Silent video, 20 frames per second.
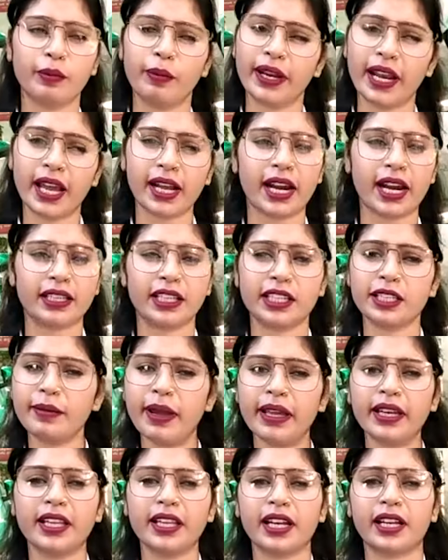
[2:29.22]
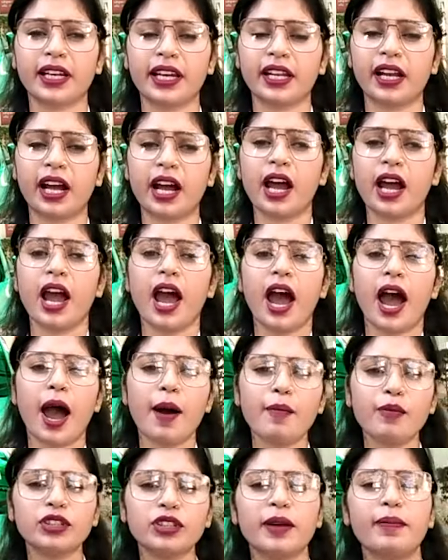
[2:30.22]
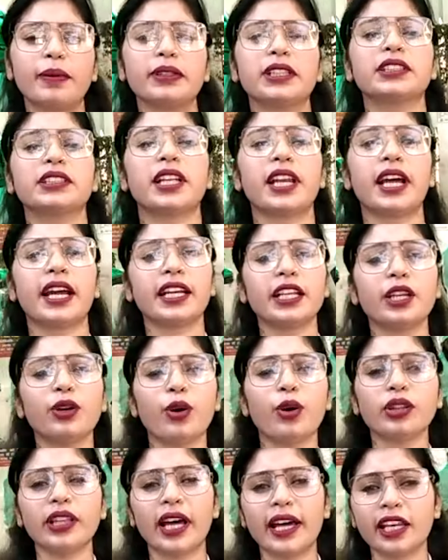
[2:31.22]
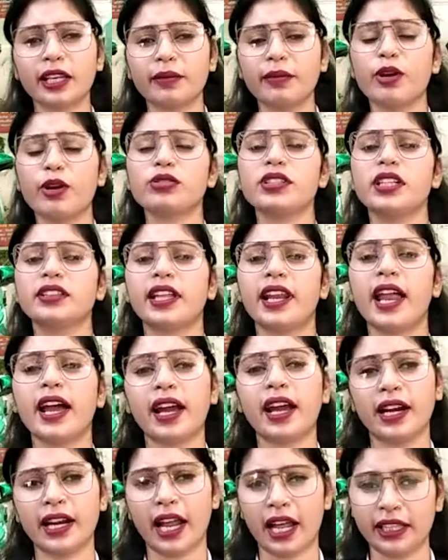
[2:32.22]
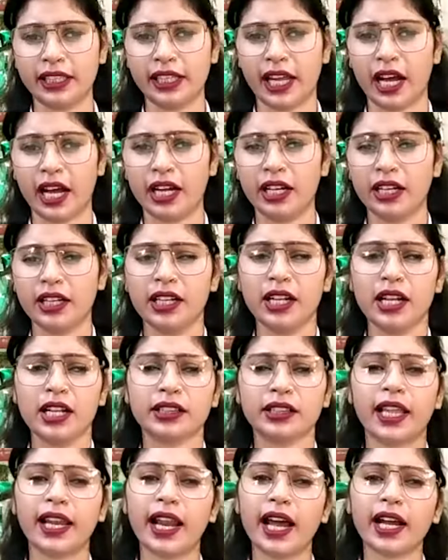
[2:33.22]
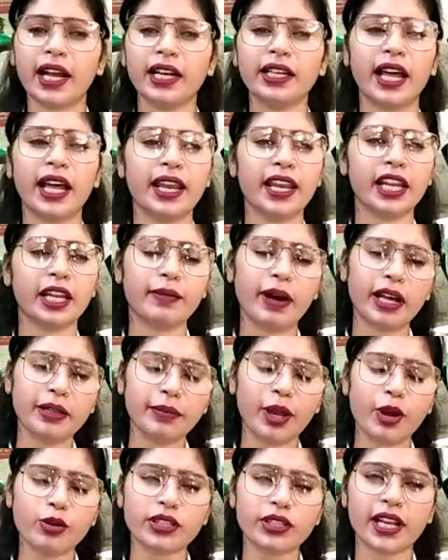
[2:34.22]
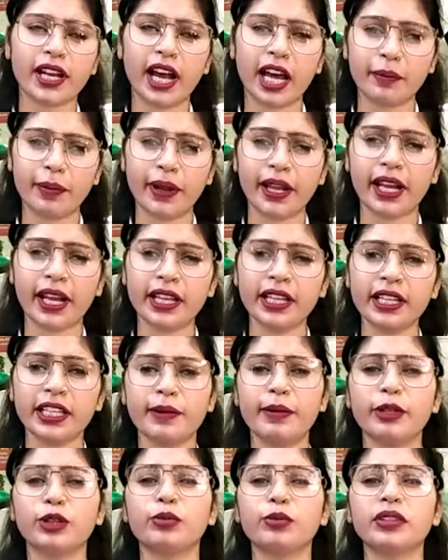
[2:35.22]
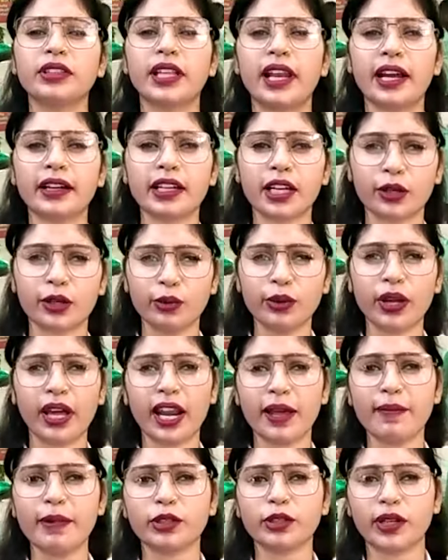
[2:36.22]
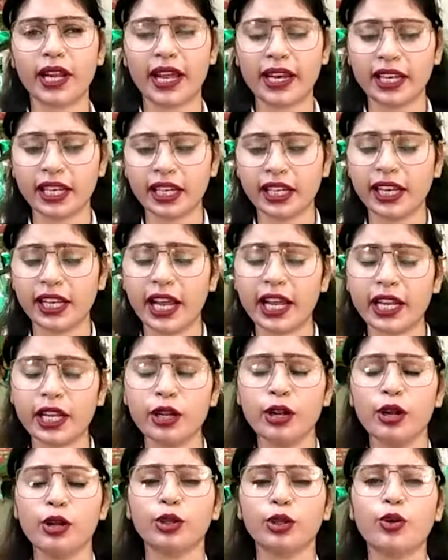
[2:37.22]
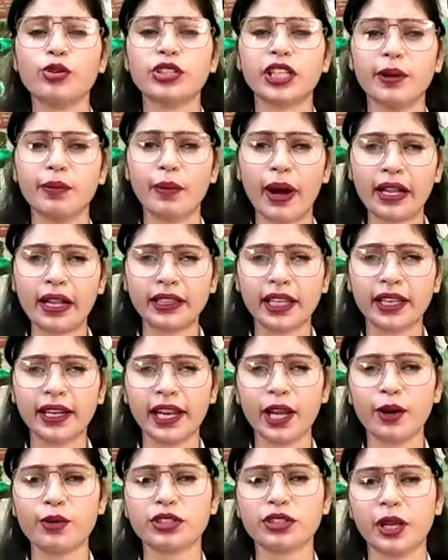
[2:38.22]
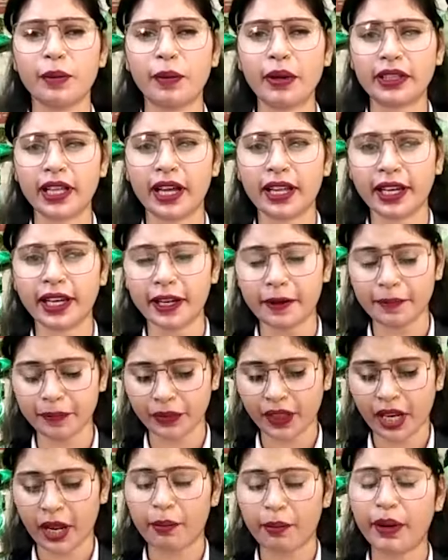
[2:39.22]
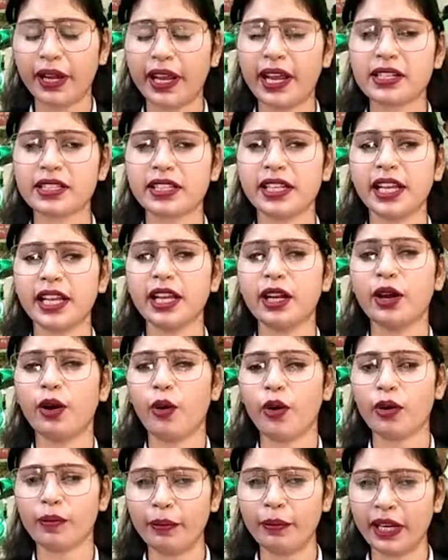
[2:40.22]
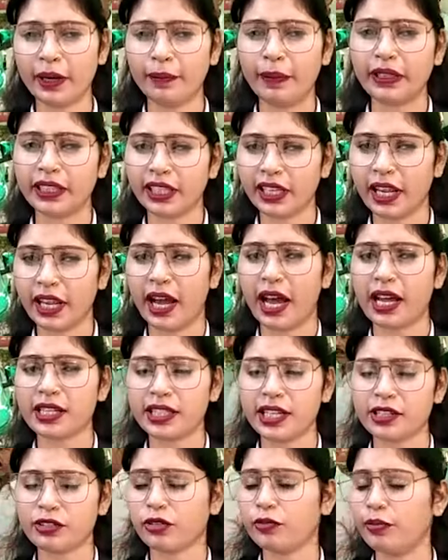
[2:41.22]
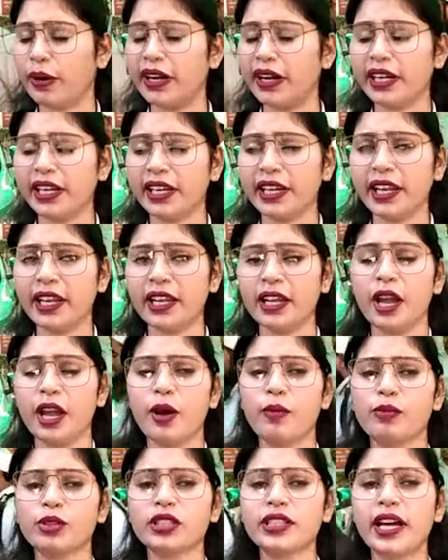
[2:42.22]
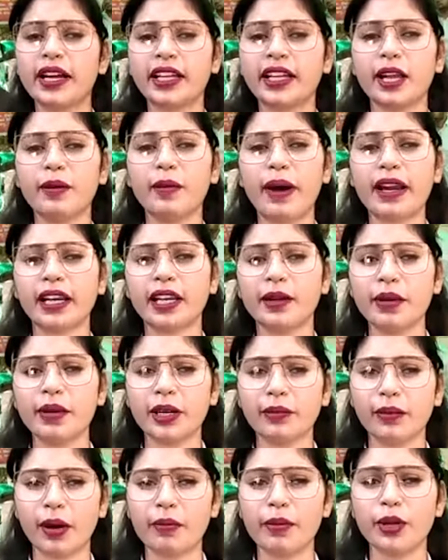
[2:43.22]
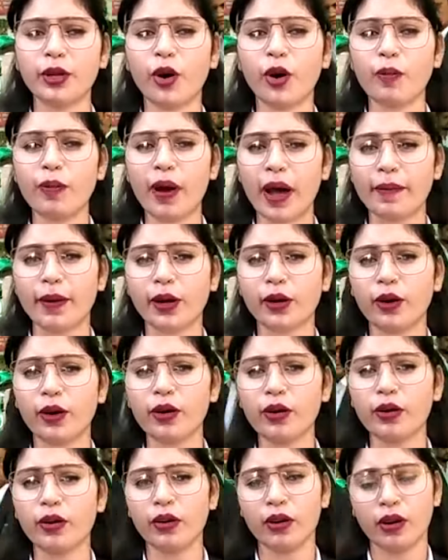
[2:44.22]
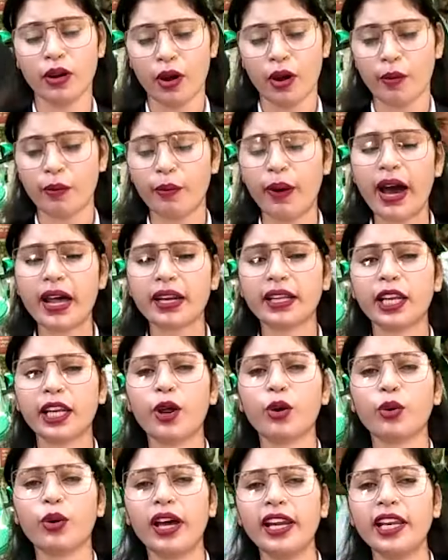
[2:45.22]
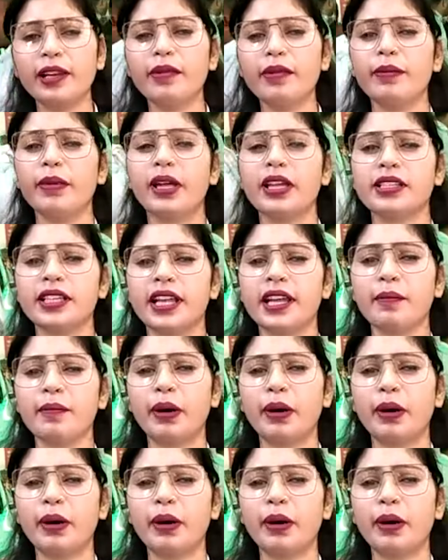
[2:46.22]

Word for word: मना कर दिया जी मैं नहीं रखने का अब मुझे पता चला कि नौ तारीख में उसने तलाक का डाल दिया तलाक का डालने के बाद मैं उसके घर पे गई कि भाई तुमने तलाक का क्यों डाला मैं तो रहने के लिए आई तो उसके माता ने उसके पिता ने महेश ने और मेरे पति ने आशीष बंटी ने मुझे धक्के मार के मेरी मम्मी को पापा को बाहर कर और गली में मेरे से